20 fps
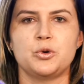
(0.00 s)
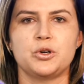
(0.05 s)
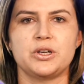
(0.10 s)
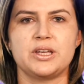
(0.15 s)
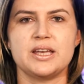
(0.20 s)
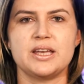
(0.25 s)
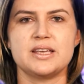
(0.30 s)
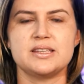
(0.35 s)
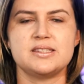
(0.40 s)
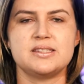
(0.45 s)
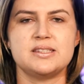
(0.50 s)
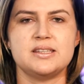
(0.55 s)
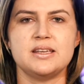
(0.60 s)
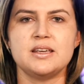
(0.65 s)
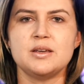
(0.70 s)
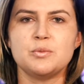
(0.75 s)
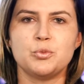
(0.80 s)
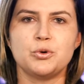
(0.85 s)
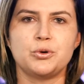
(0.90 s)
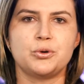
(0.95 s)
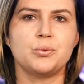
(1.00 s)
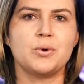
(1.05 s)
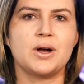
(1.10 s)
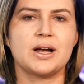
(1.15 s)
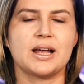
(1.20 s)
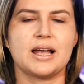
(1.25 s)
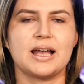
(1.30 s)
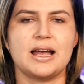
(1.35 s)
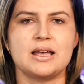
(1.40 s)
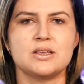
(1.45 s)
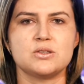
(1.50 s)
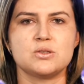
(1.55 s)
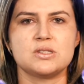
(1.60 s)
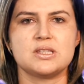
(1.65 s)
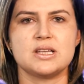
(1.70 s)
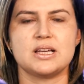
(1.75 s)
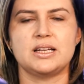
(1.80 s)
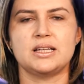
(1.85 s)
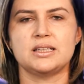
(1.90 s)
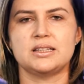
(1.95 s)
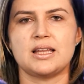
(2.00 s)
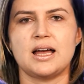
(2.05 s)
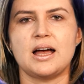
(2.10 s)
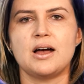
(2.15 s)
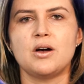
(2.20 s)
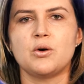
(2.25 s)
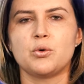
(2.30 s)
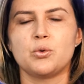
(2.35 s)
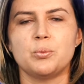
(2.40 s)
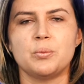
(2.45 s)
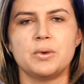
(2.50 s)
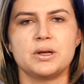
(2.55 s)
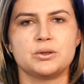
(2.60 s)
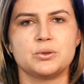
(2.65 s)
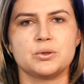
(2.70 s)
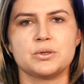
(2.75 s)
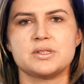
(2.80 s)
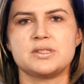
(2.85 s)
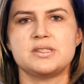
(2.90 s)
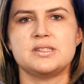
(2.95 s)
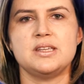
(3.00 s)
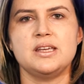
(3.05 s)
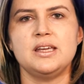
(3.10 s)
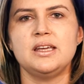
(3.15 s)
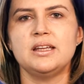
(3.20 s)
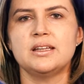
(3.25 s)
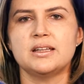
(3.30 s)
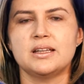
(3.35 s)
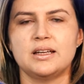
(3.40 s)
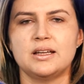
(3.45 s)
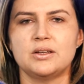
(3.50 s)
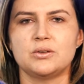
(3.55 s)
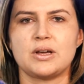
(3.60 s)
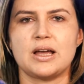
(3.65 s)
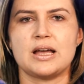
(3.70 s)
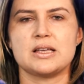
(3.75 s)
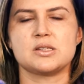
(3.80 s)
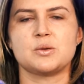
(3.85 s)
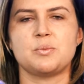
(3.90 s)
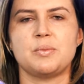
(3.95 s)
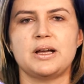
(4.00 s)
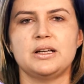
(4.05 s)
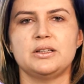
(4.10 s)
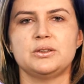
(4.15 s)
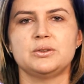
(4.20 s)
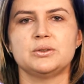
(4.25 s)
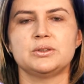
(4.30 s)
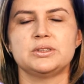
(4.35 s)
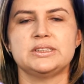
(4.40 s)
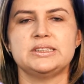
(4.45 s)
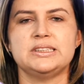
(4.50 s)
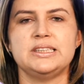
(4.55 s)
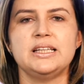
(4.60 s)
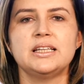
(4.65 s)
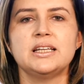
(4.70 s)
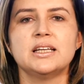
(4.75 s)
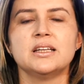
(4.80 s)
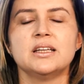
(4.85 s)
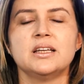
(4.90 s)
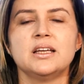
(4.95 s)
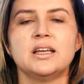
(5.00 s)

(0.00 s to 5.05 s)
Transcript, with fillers: porque se por um acaso secretar alguma toxina, né, no caso a palitoxina,